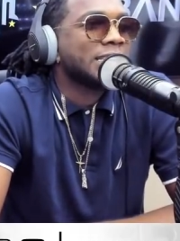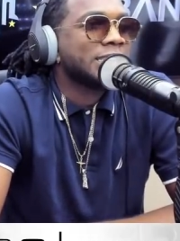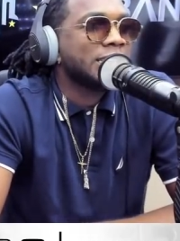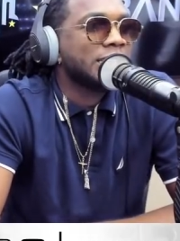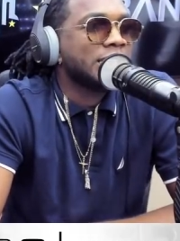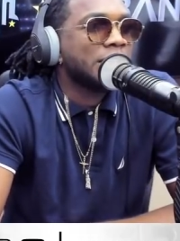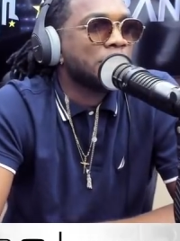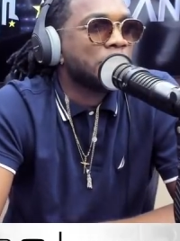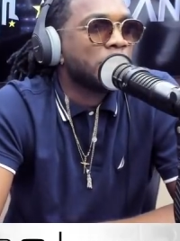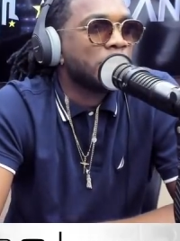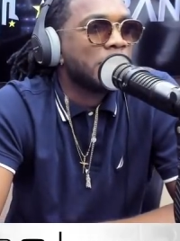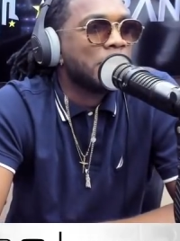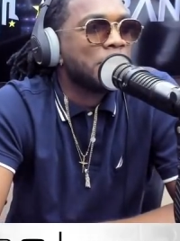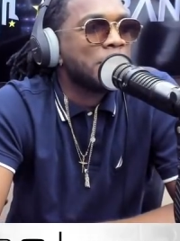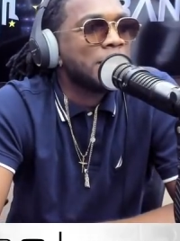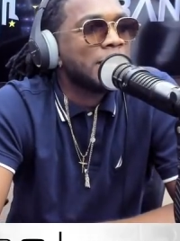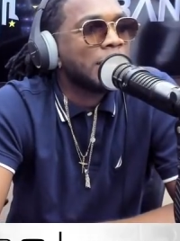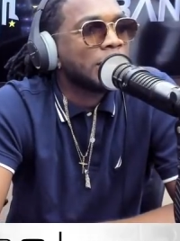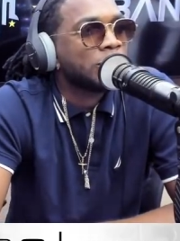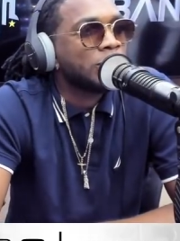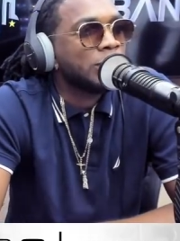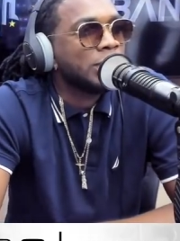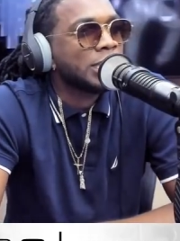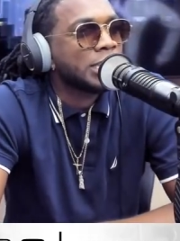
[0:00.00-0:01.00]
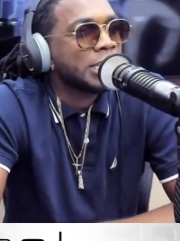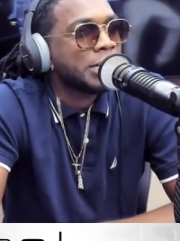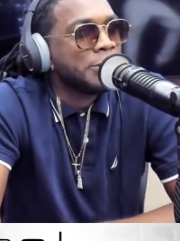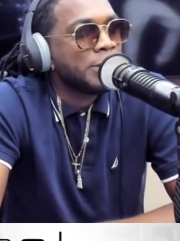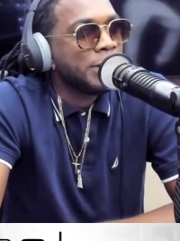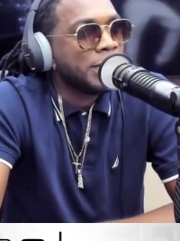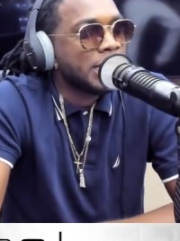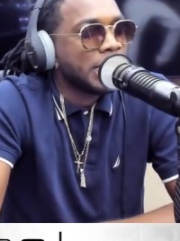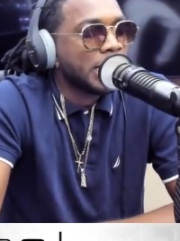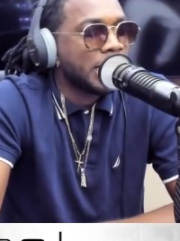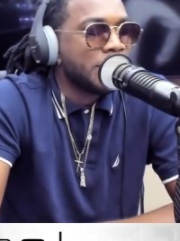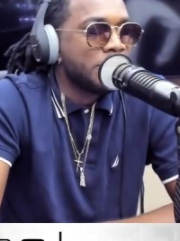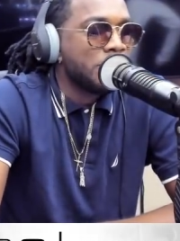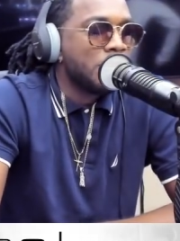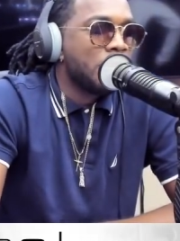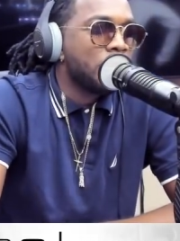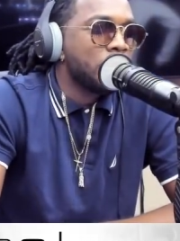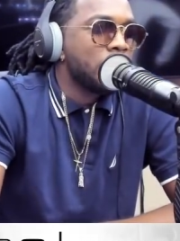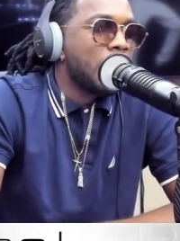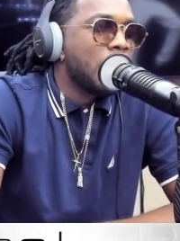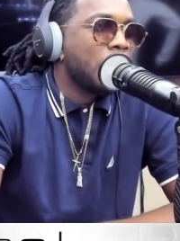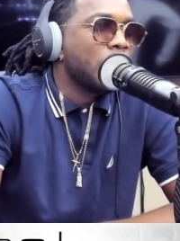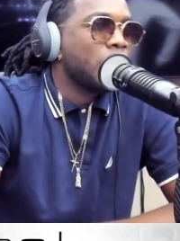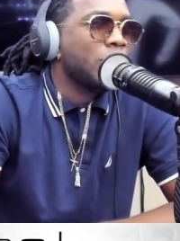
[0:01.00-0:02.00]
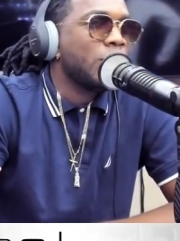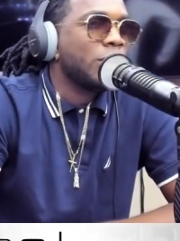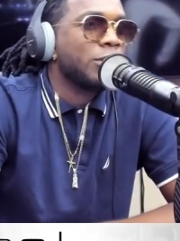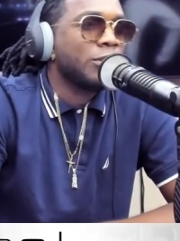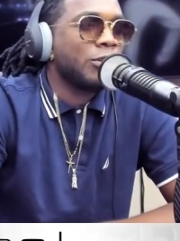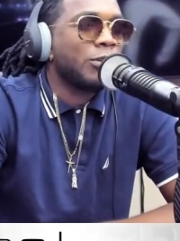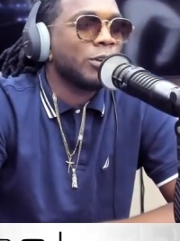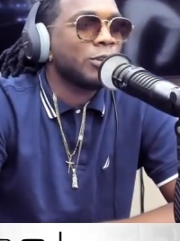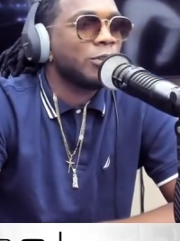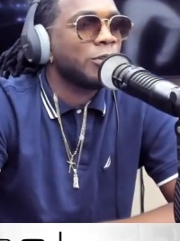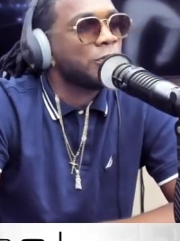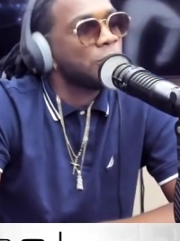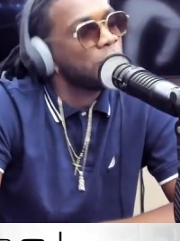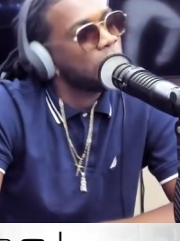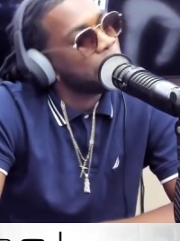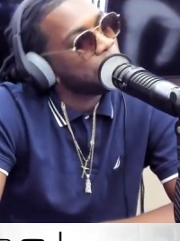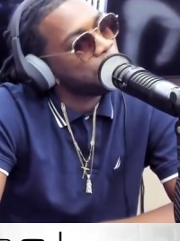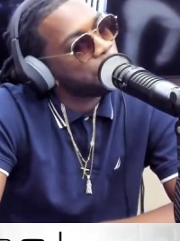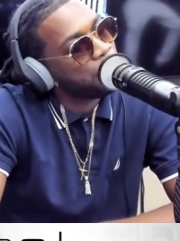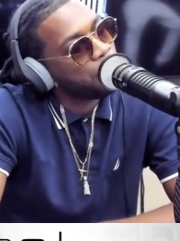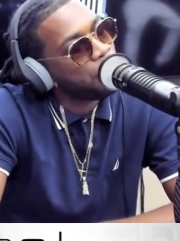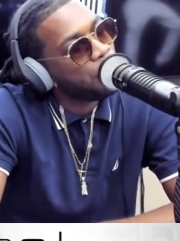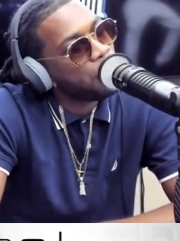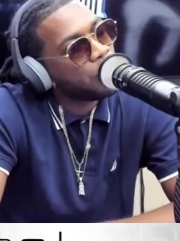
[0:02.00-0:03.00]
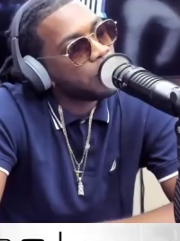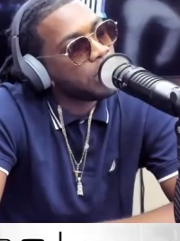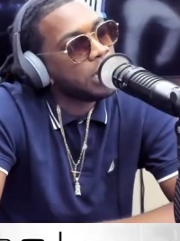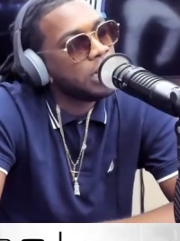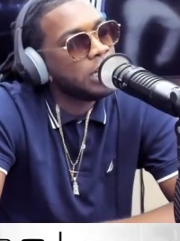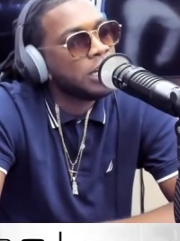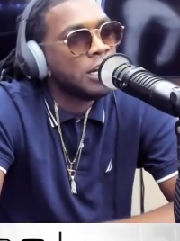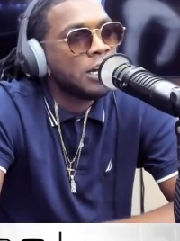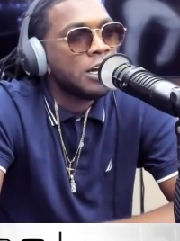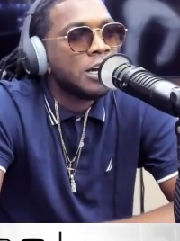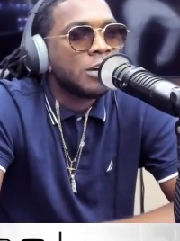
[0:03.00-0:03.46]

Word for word: Si te pone a mirar toda la entrevista que yo he hablado cuando fui a los Fokker,